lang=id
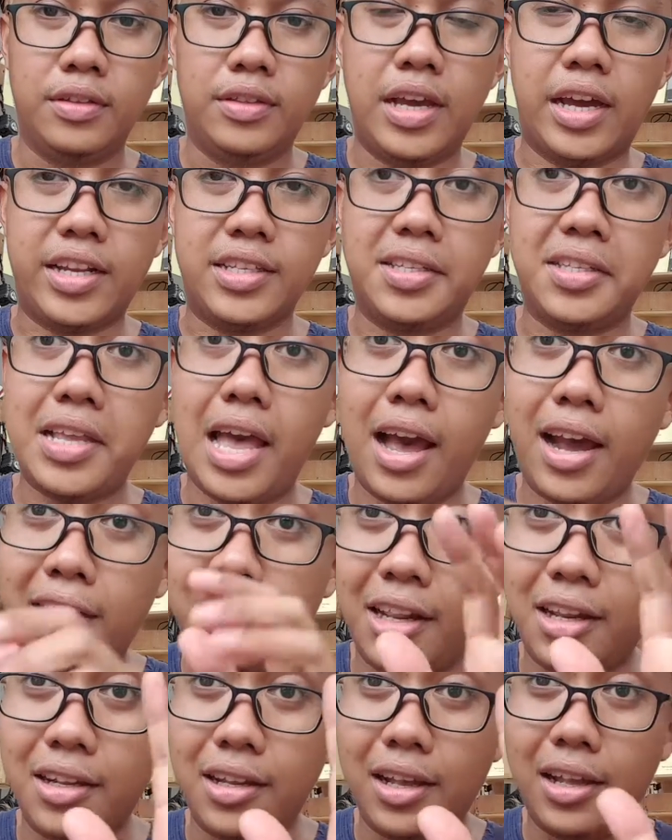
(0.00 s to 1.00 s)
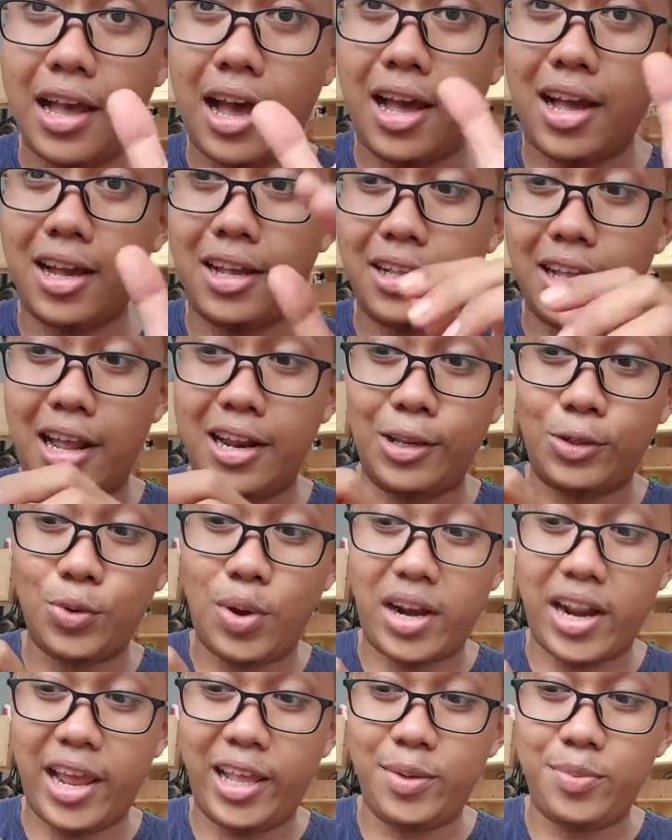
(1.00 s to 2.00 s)
Nyaris nggak nggak ada
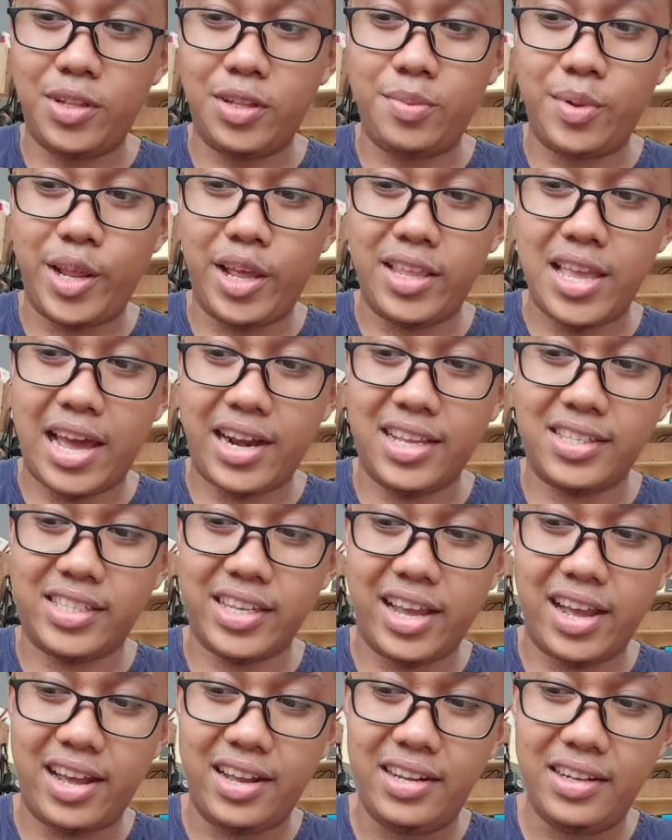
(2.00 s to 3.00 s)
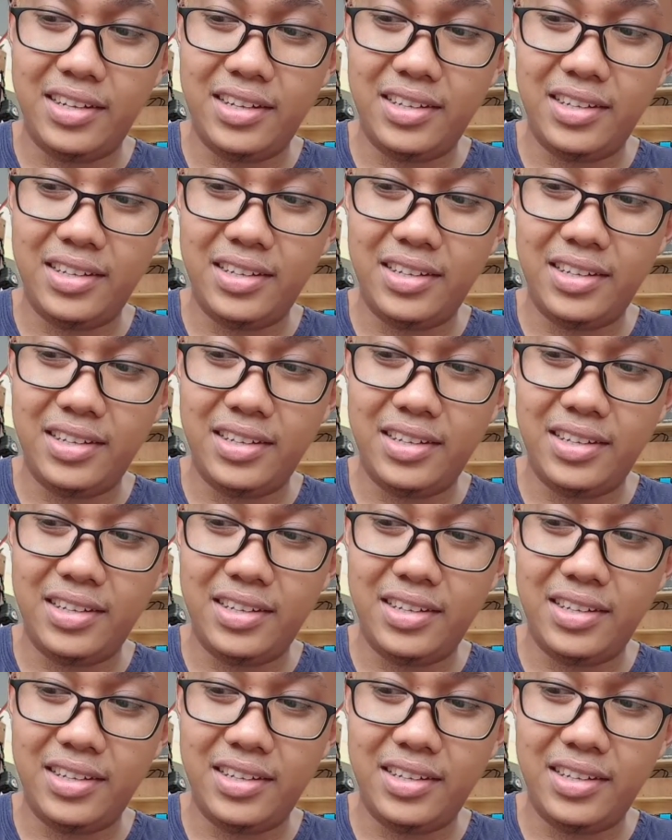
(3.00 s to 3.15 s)
suara ya teman-teman ya, nyaris ya.